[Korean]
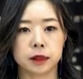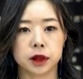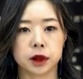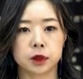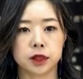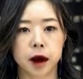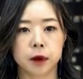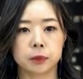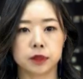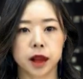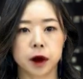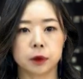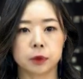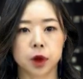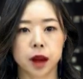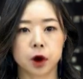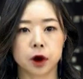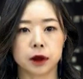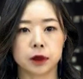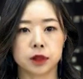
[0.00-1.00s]
최근
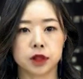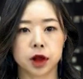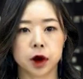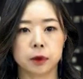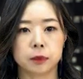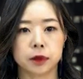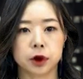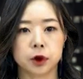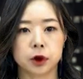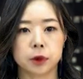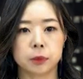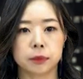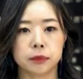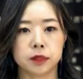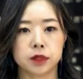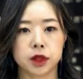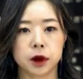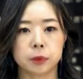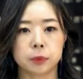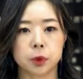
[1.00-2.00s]
삼성 계열 기업 교육
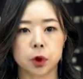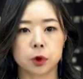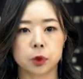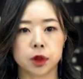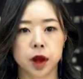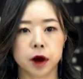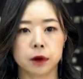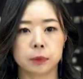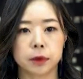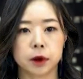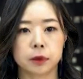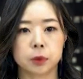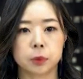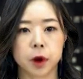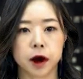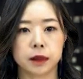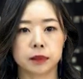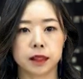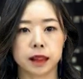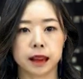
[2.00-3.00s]
전문
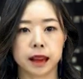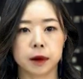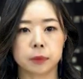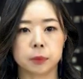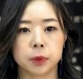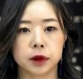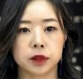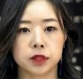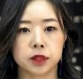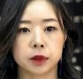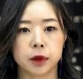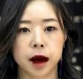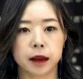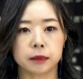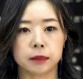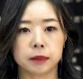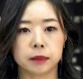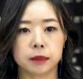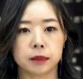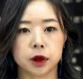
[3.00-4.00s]
기업인
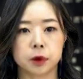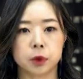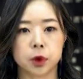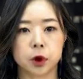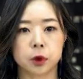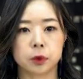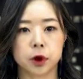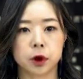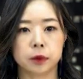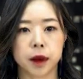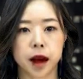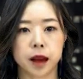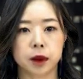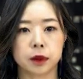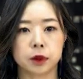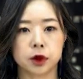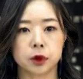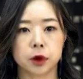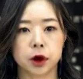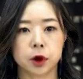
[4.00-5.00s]
멀티캠퍼스와
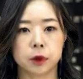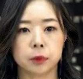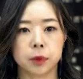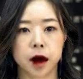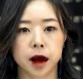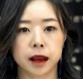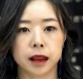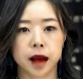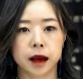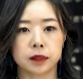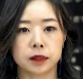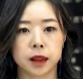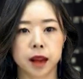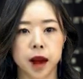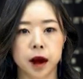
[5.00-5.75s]
금융도메인 교육 관련